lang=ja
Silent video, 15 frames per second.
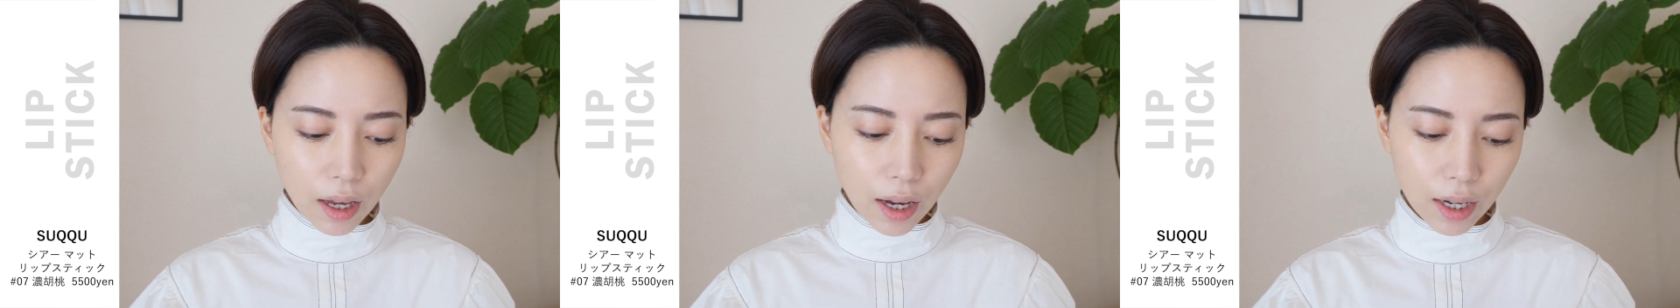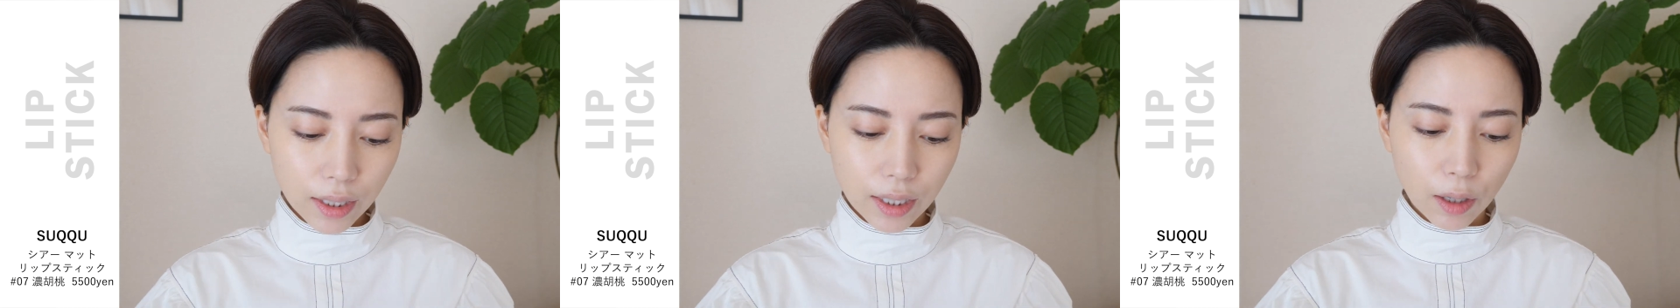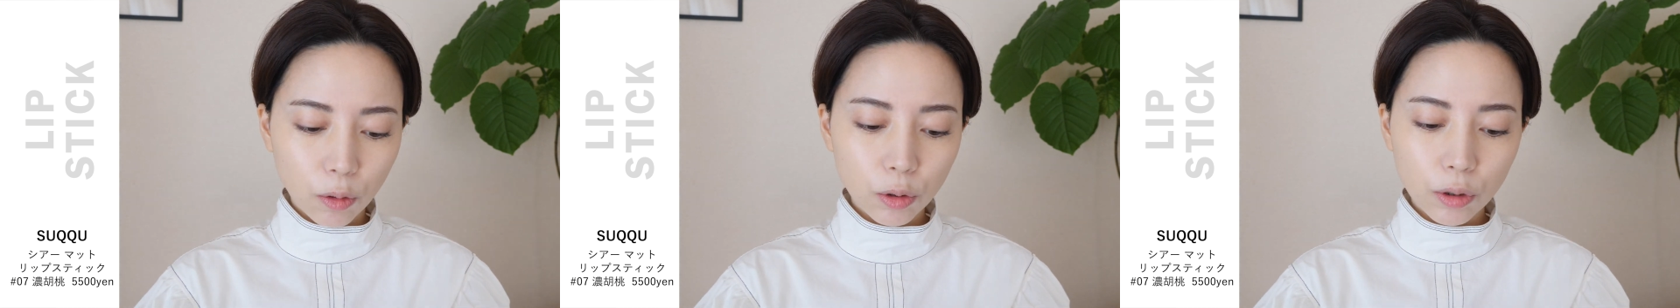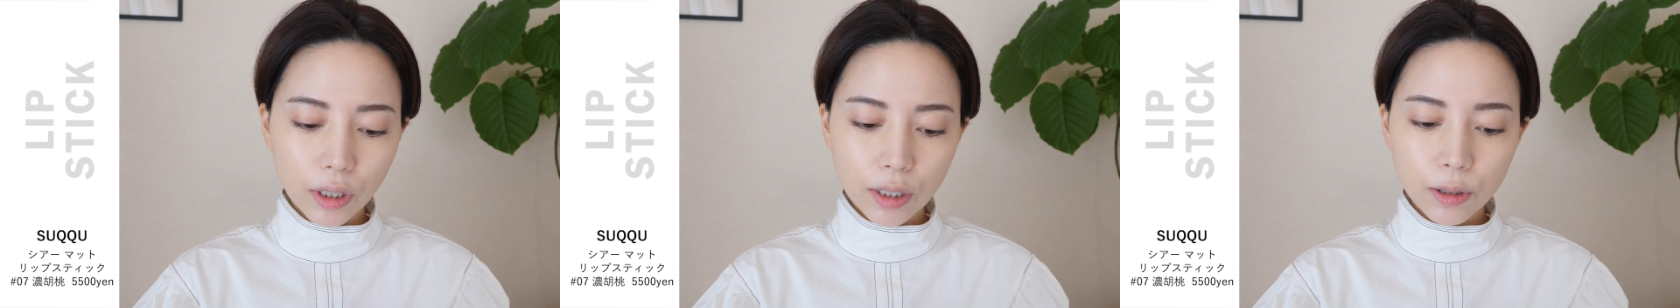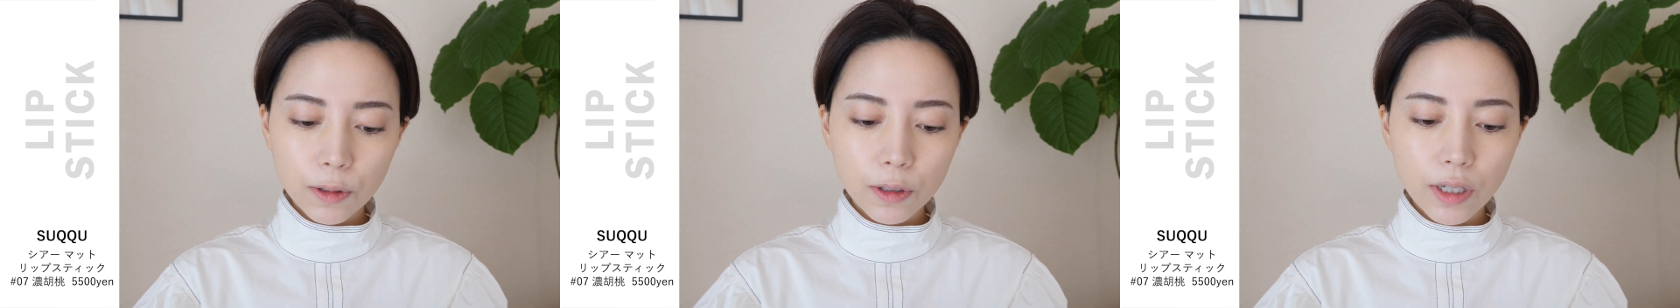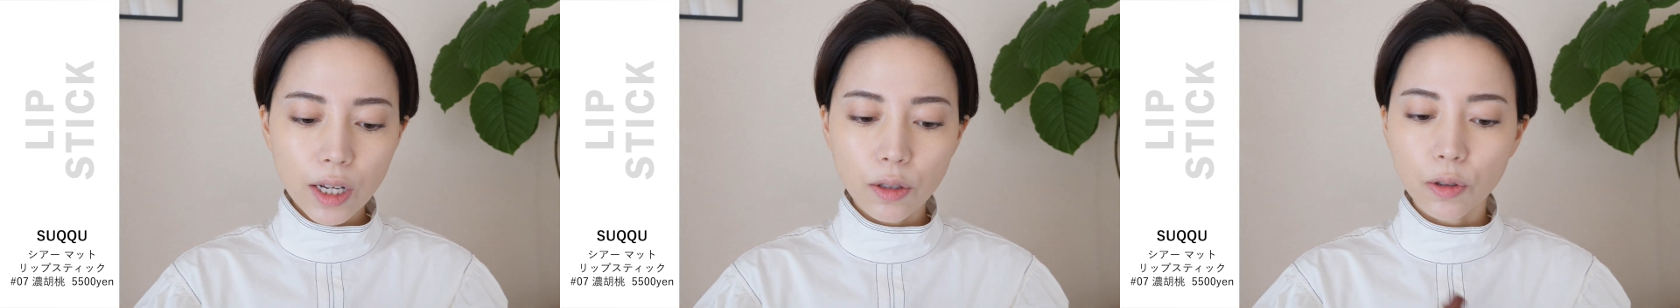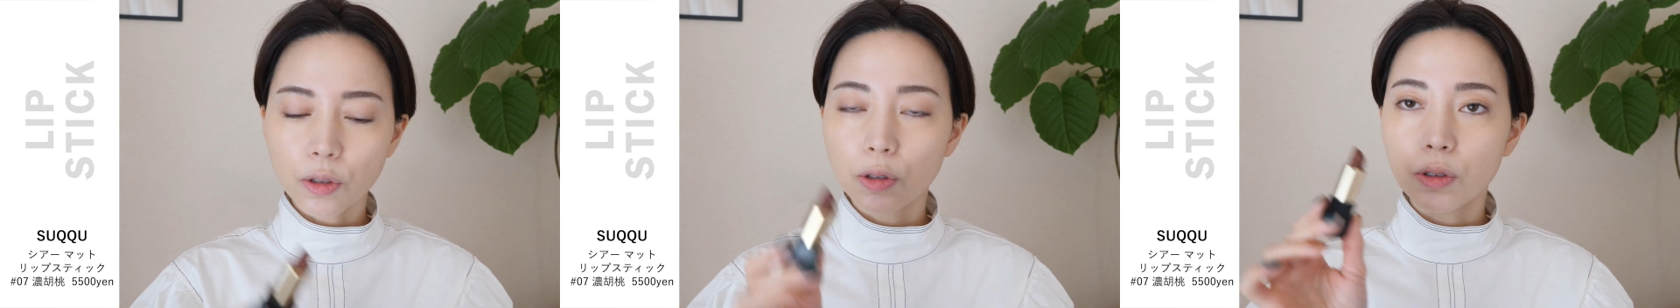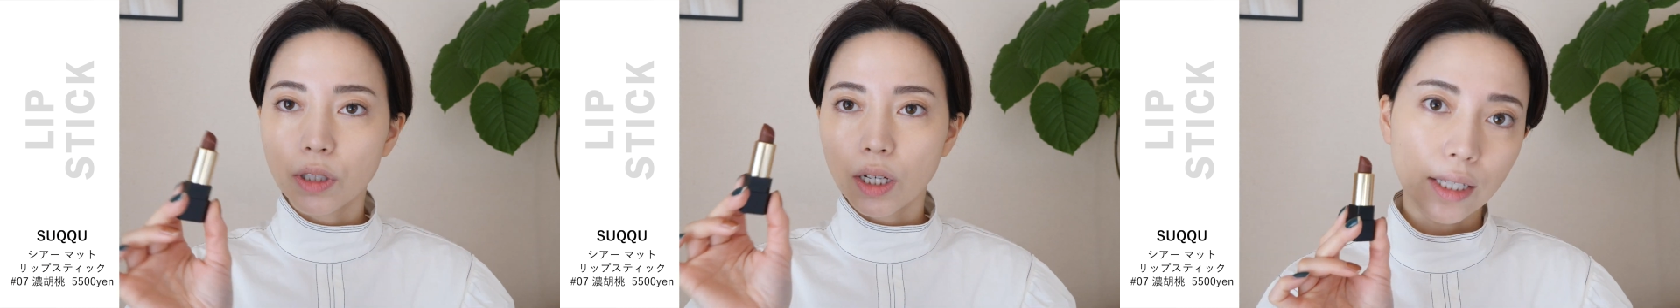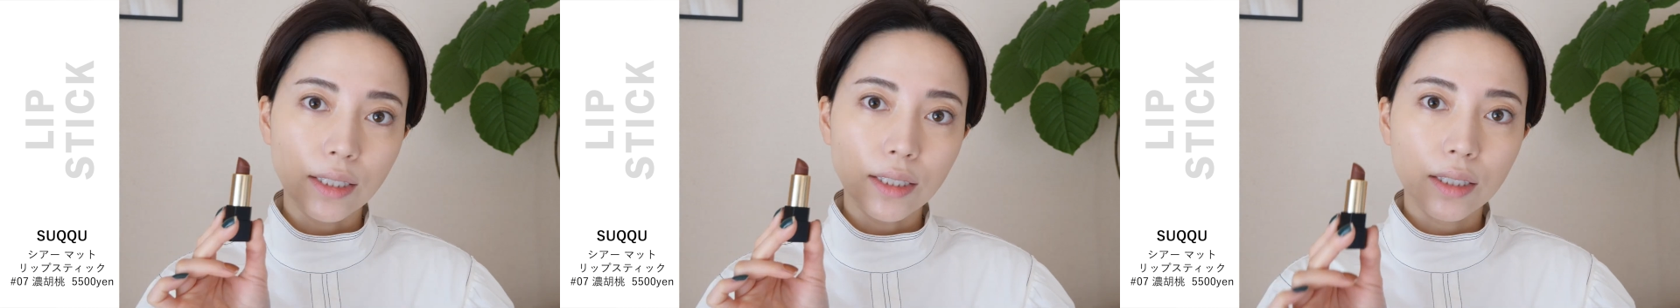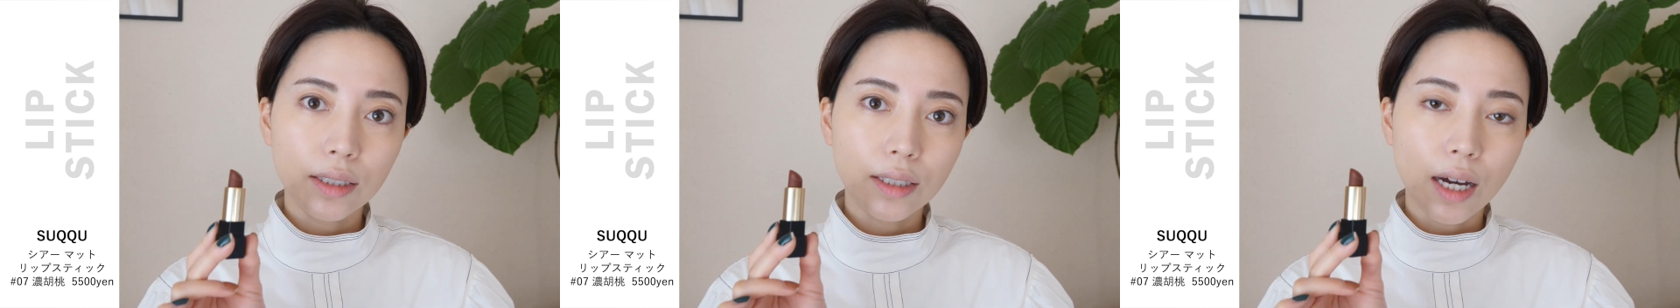はい、でこのねスフレのような、ね、
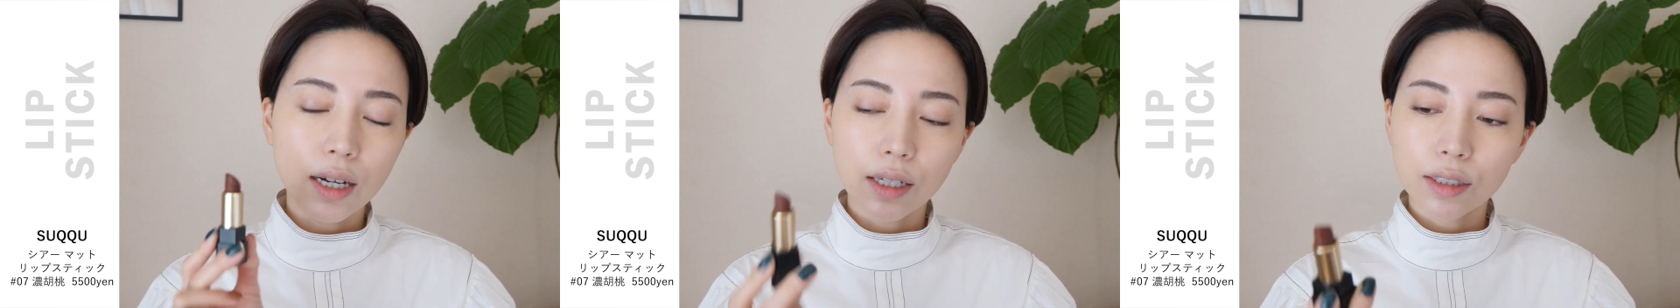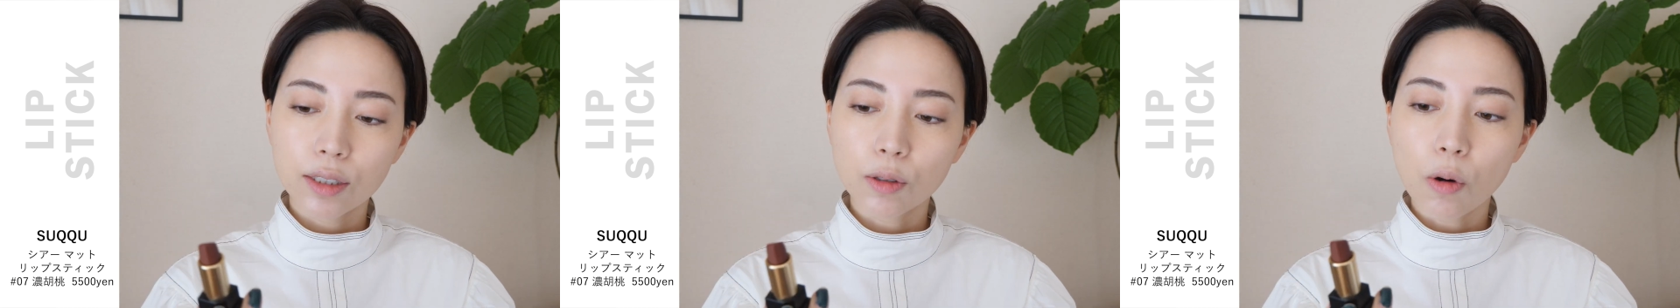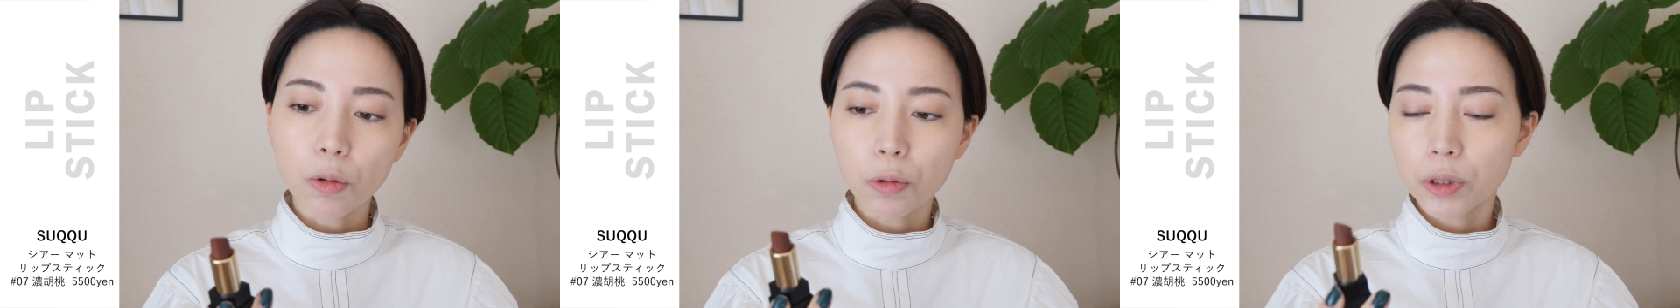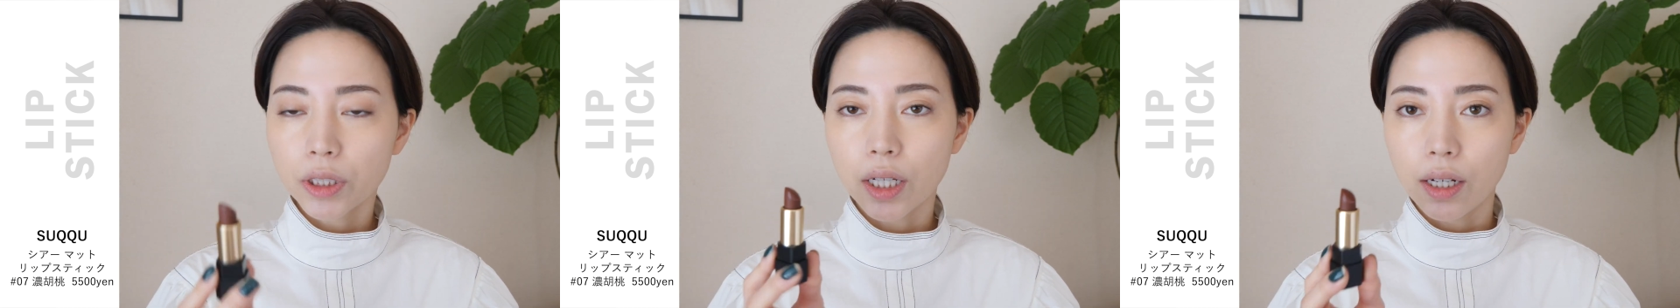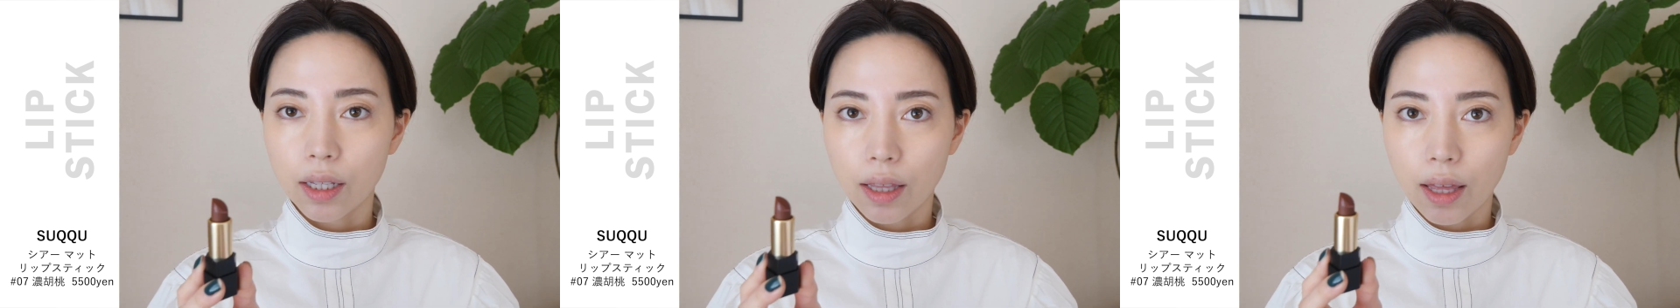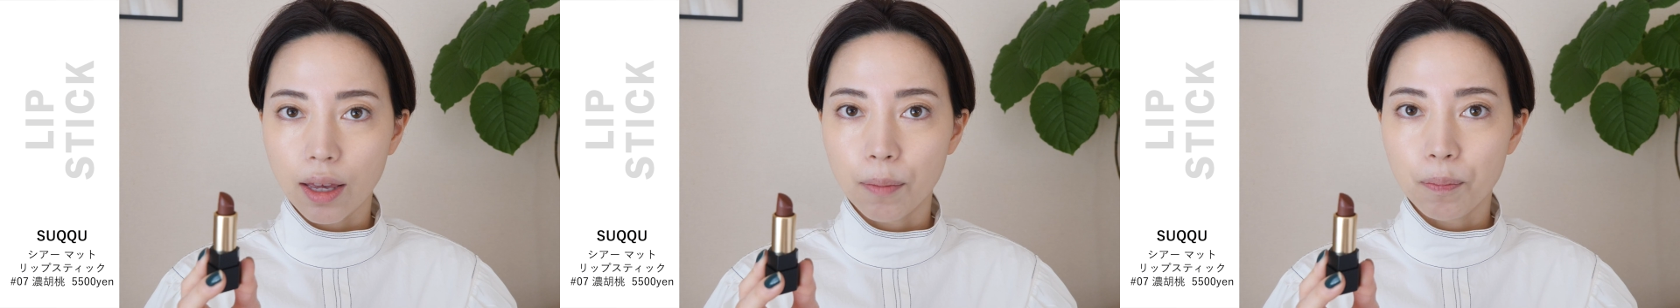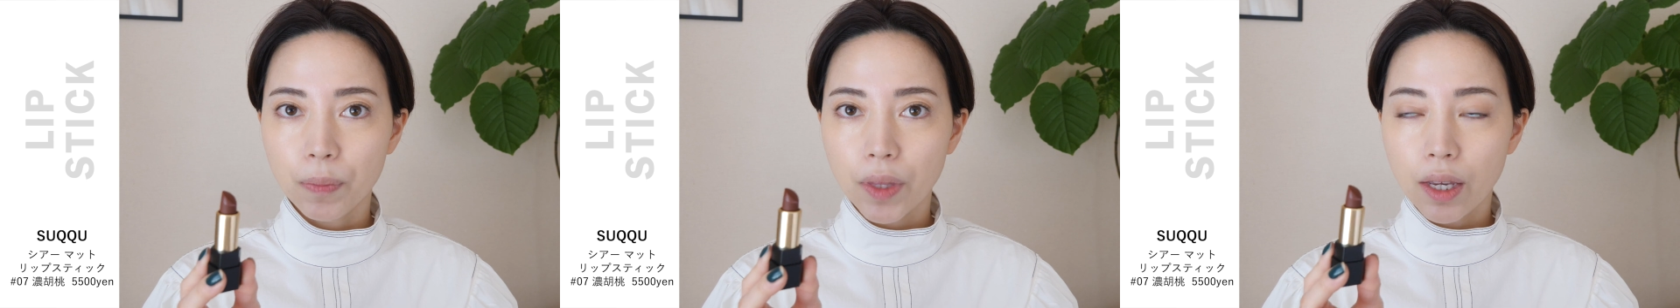質感がすごくおしゃれで